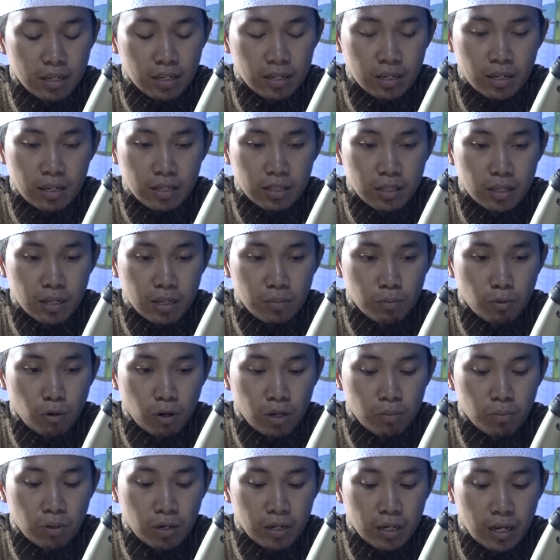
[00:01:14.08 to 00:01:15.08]
dan tidak
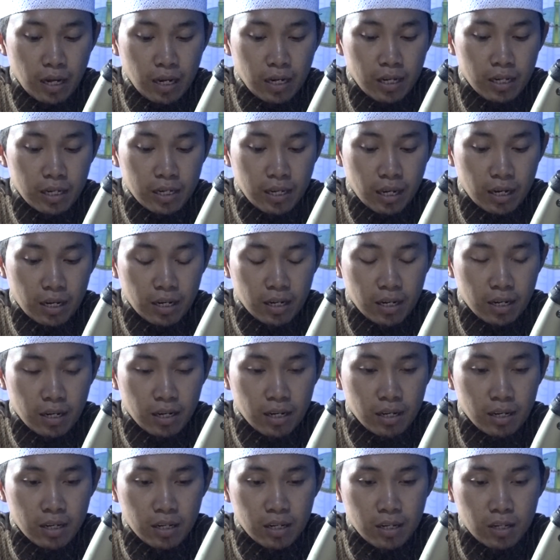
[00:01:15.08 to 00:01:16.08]
boleh berdalih
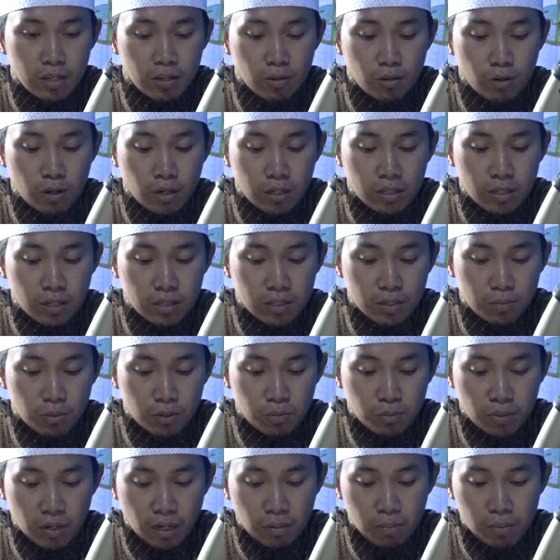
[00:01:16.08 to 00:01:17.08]
karena orang
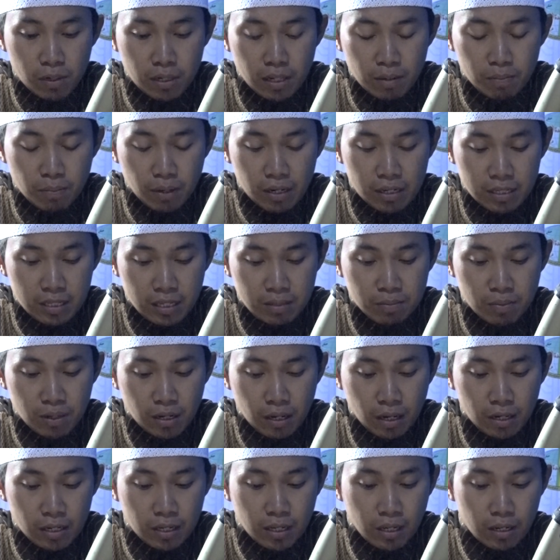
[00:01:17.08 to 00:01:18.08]
tersebut mengambil tanpa izin
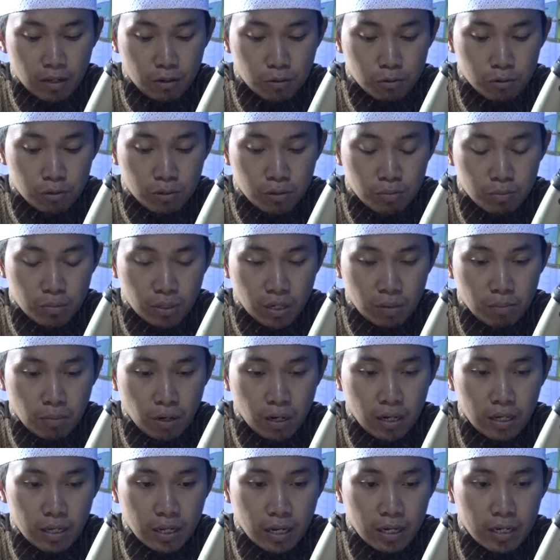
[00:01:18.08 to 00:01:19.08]
maka dia harus
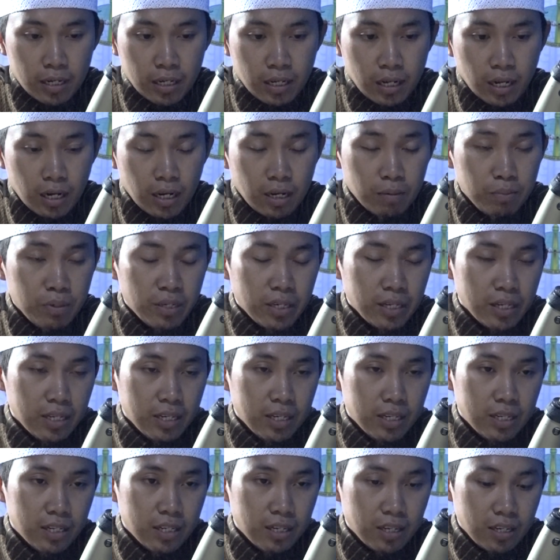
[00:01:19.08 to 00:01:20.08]
mengembalikan dengan lebih.
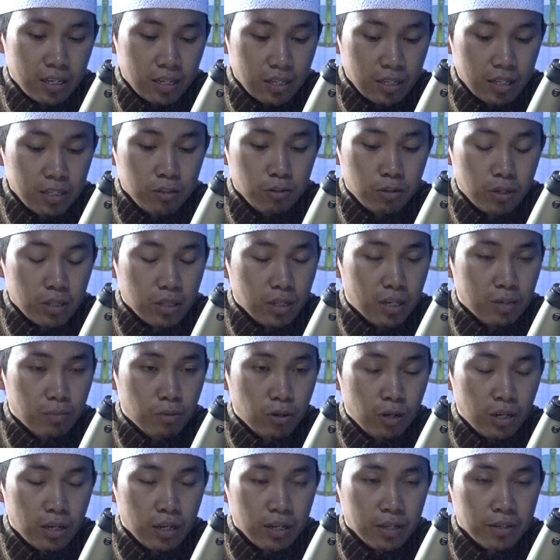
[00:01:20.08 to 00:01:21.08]
Ya, ini juga tidak
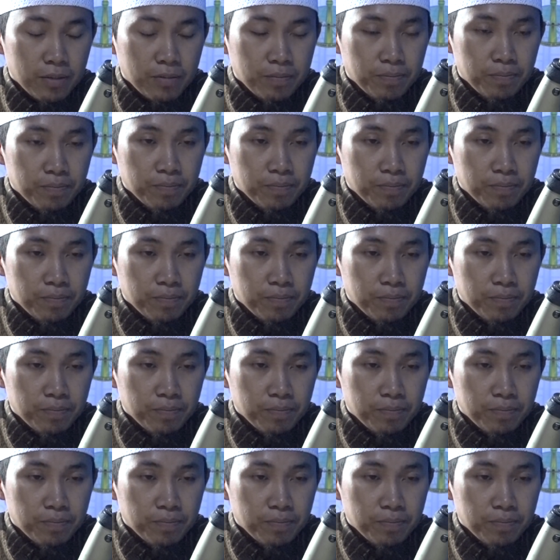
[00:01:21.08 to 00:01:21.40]
boleh.